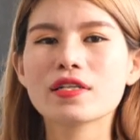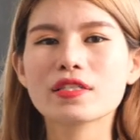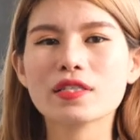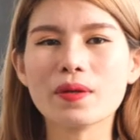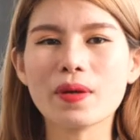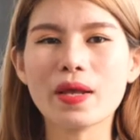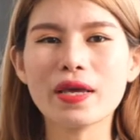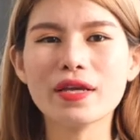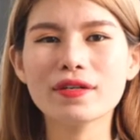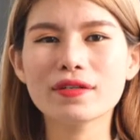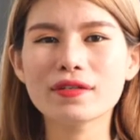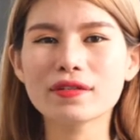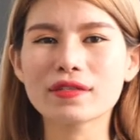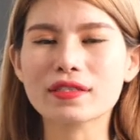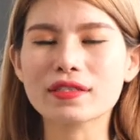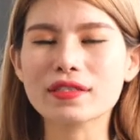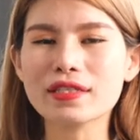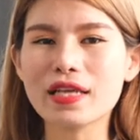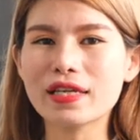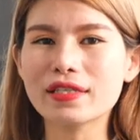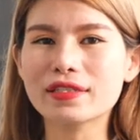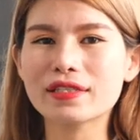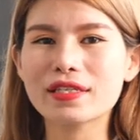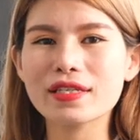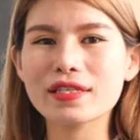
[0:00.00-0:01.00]
sau đây Hường
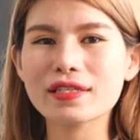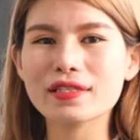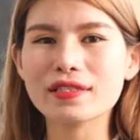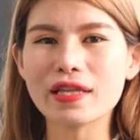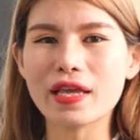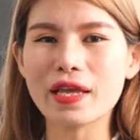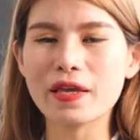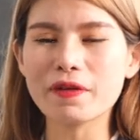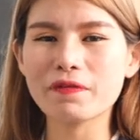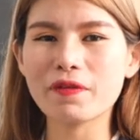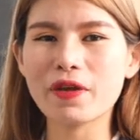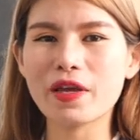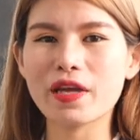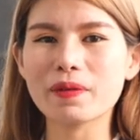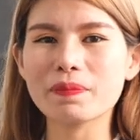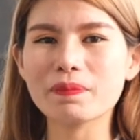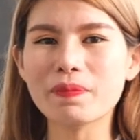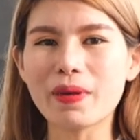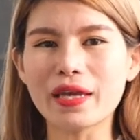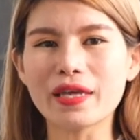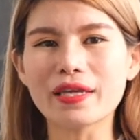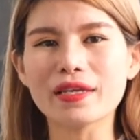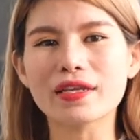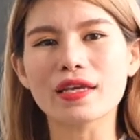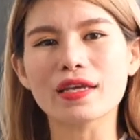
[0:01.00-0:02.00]
sẽ chia sẻ về
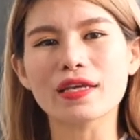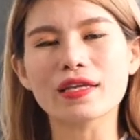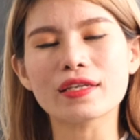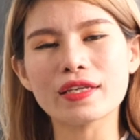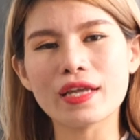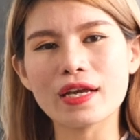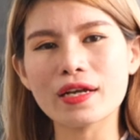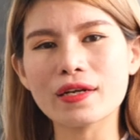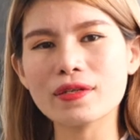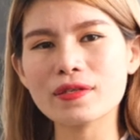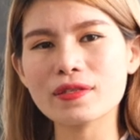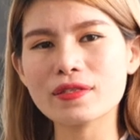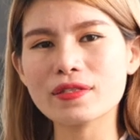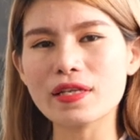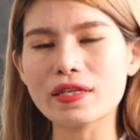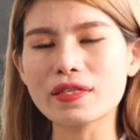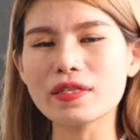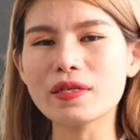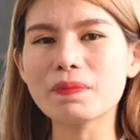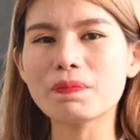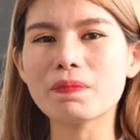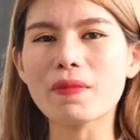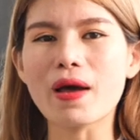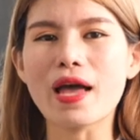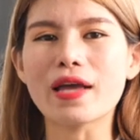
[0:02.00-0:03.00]
7 kỹ năng sẽ
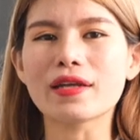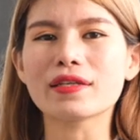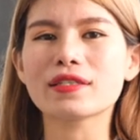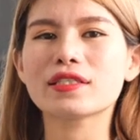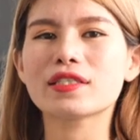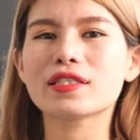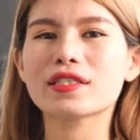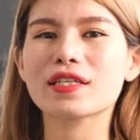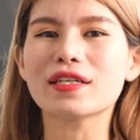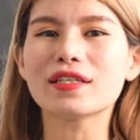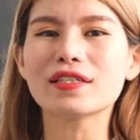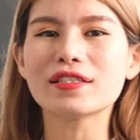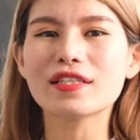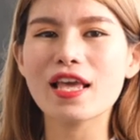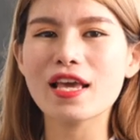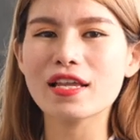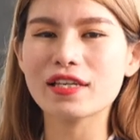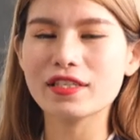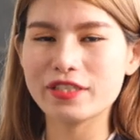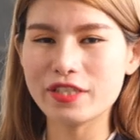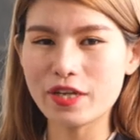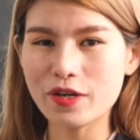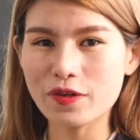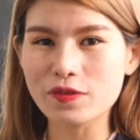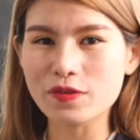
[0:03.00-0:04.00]
giúp bạn trở
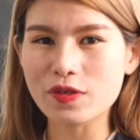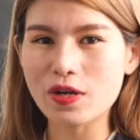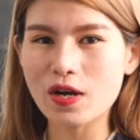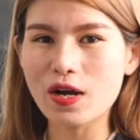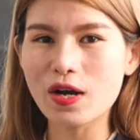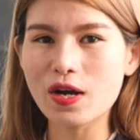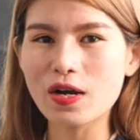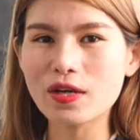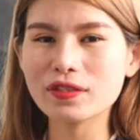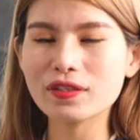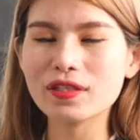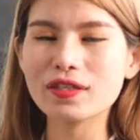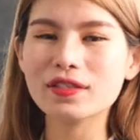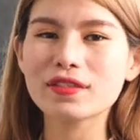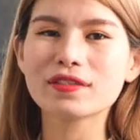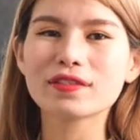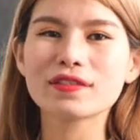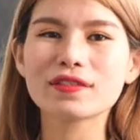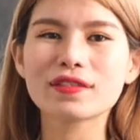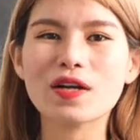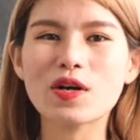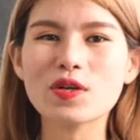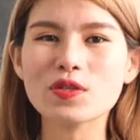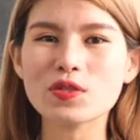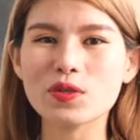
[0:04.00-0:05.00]
nên giàu có
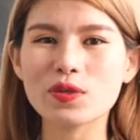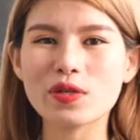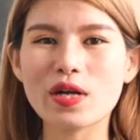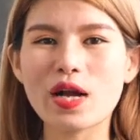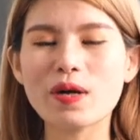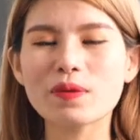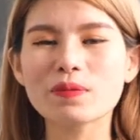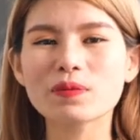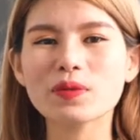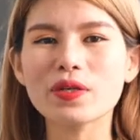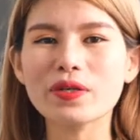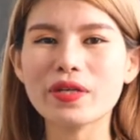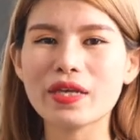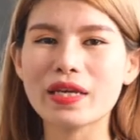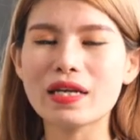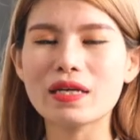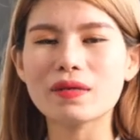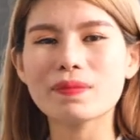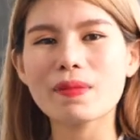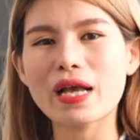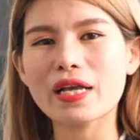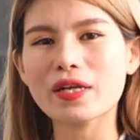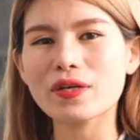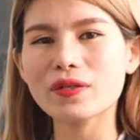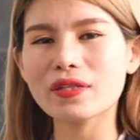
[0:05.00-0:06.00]
từ con số 0 có nghĩa
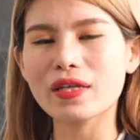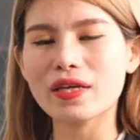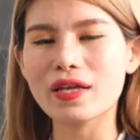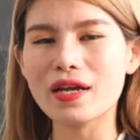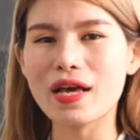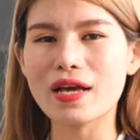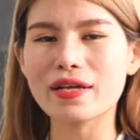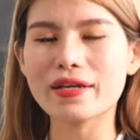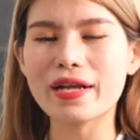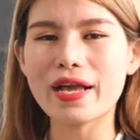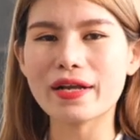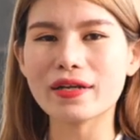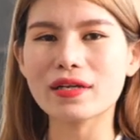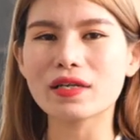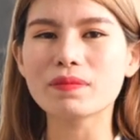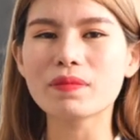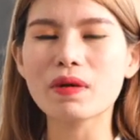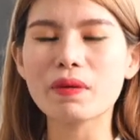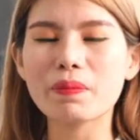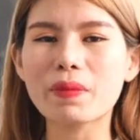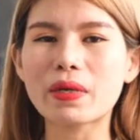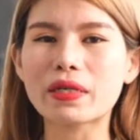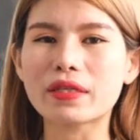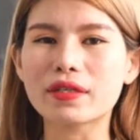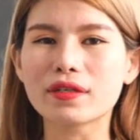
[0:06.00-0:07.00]
là bạn có thể là đang ở
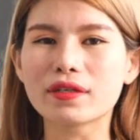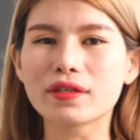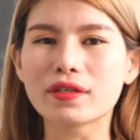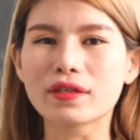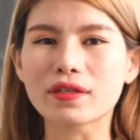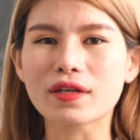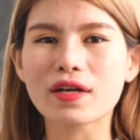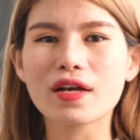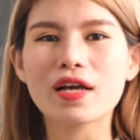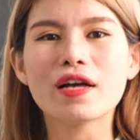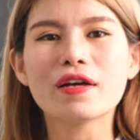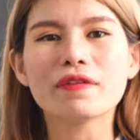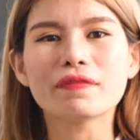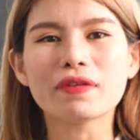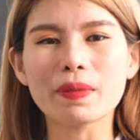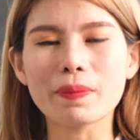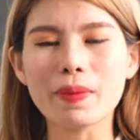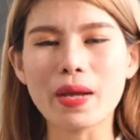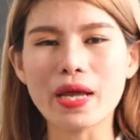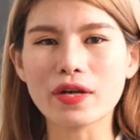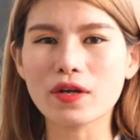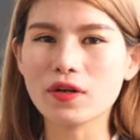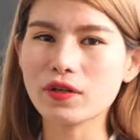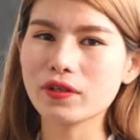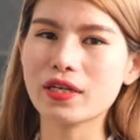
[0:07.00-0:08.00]
mức bình thường và
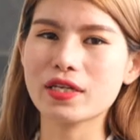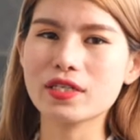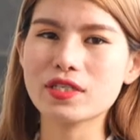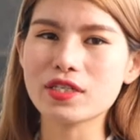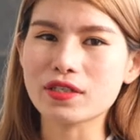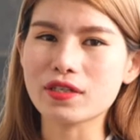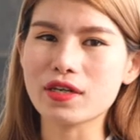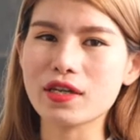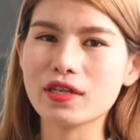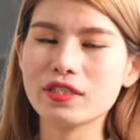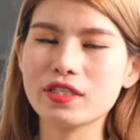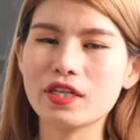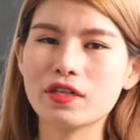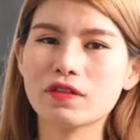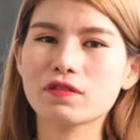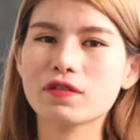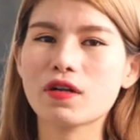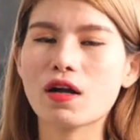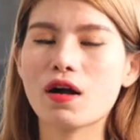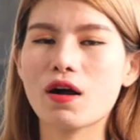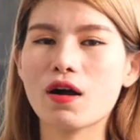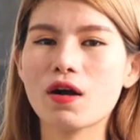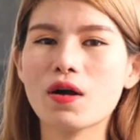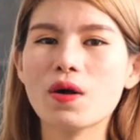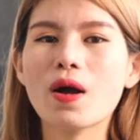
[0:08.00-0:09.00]
bạn có thể trở nên giàu
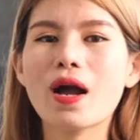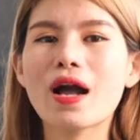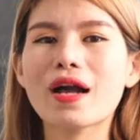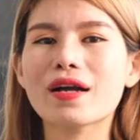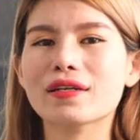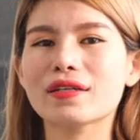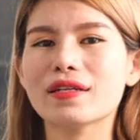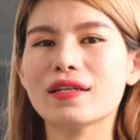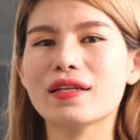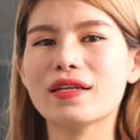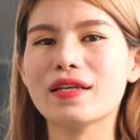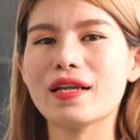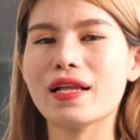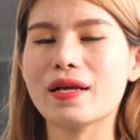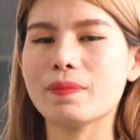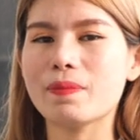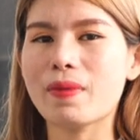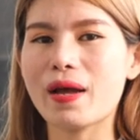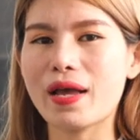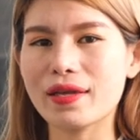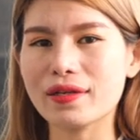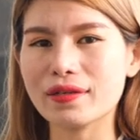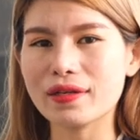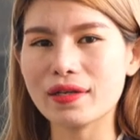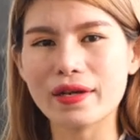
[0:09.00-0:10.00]
có hoặc là
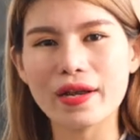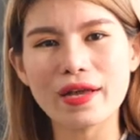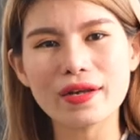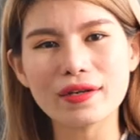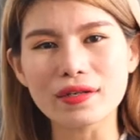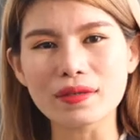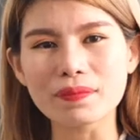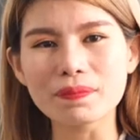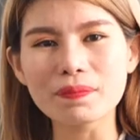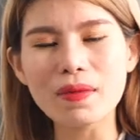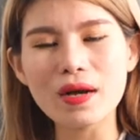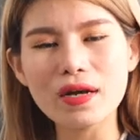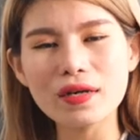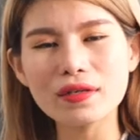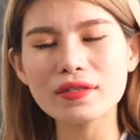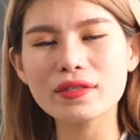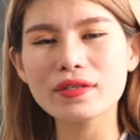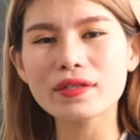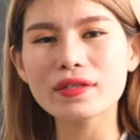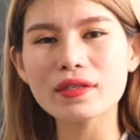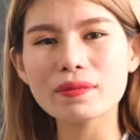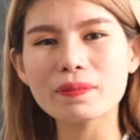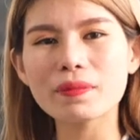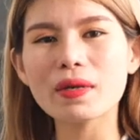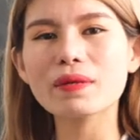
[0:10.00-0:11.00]
bạn đang ở mức
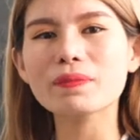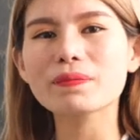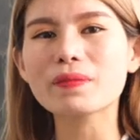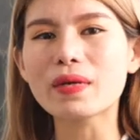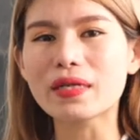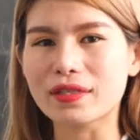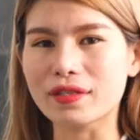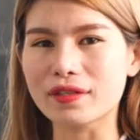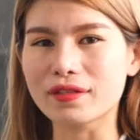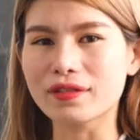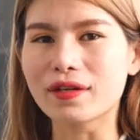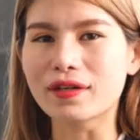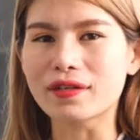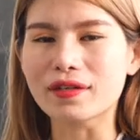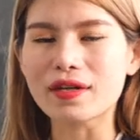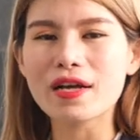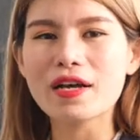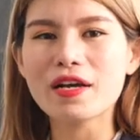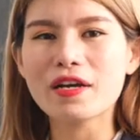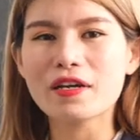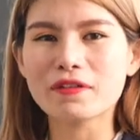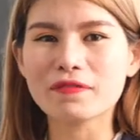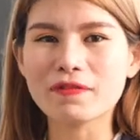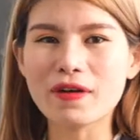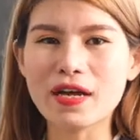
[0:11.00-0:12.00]
dưới mức bình thường
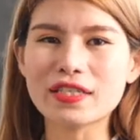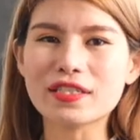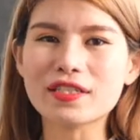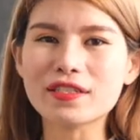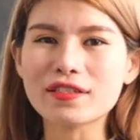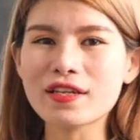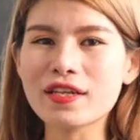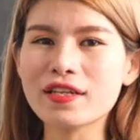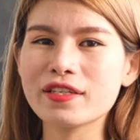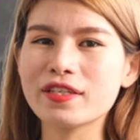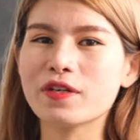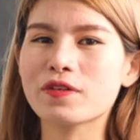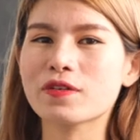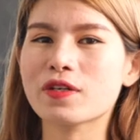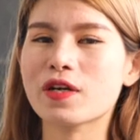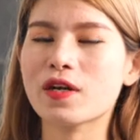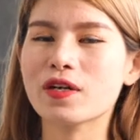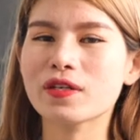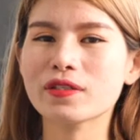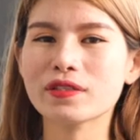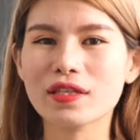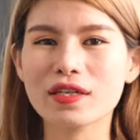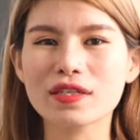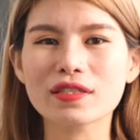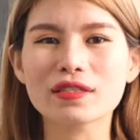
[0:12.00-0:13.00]
và trở nên giàu
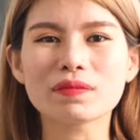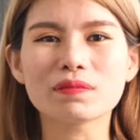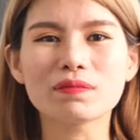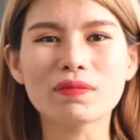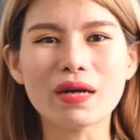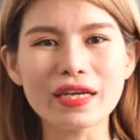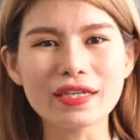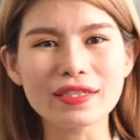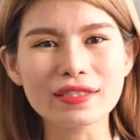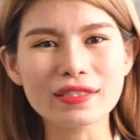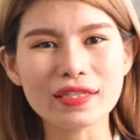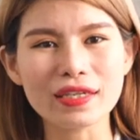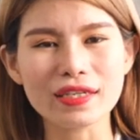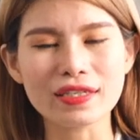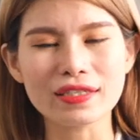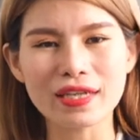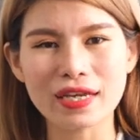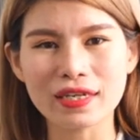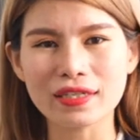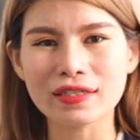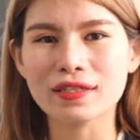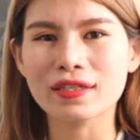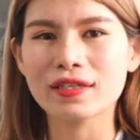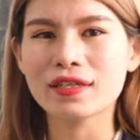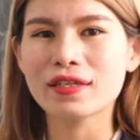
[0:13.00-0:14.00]
có từ 7 kỹ
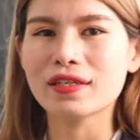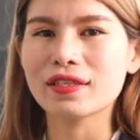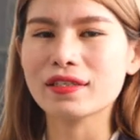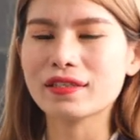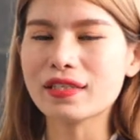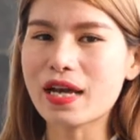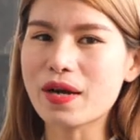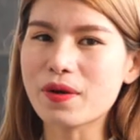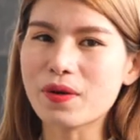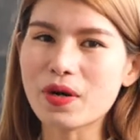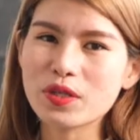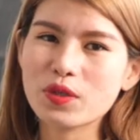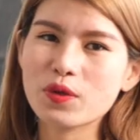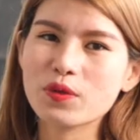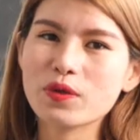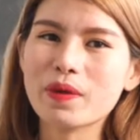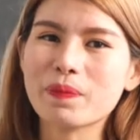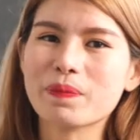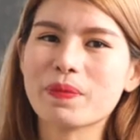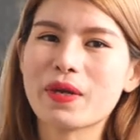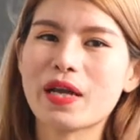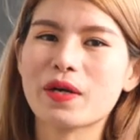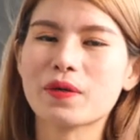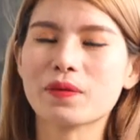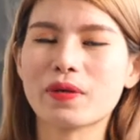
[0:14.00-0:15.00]
năng tạo ra thu
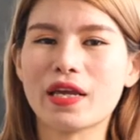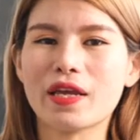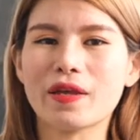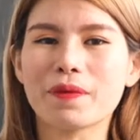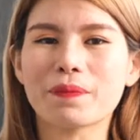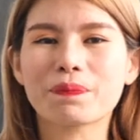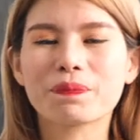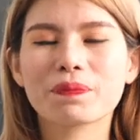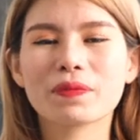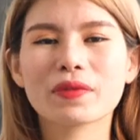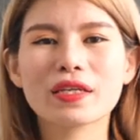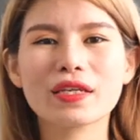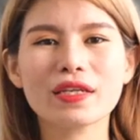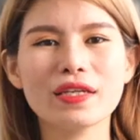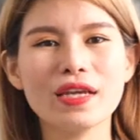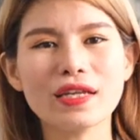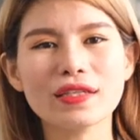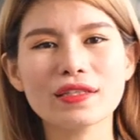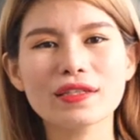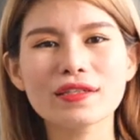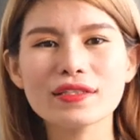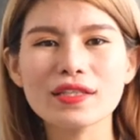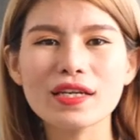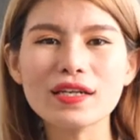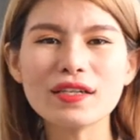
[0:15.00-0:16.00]
nhập cao này kỹ
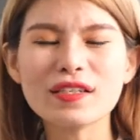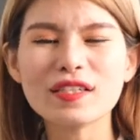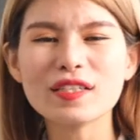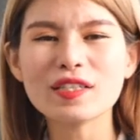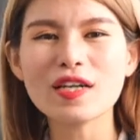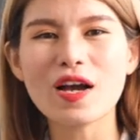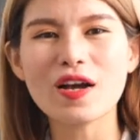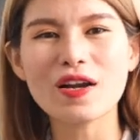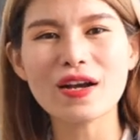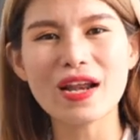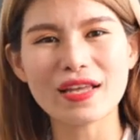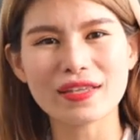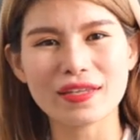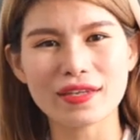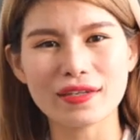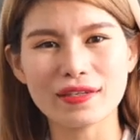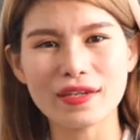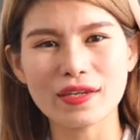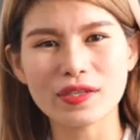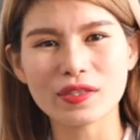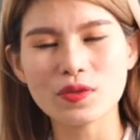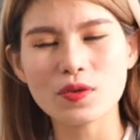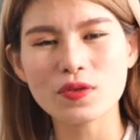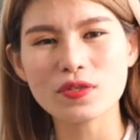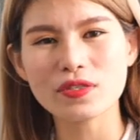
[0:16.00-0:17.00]
năng thứ nhất đó là kỹ
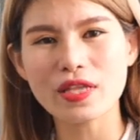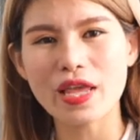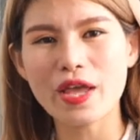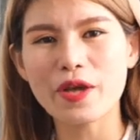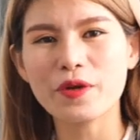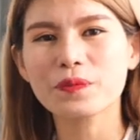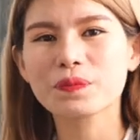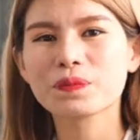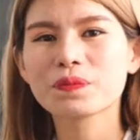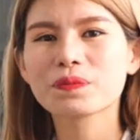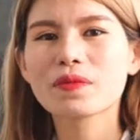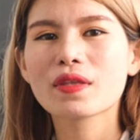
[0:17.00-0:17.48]
năng chốt sale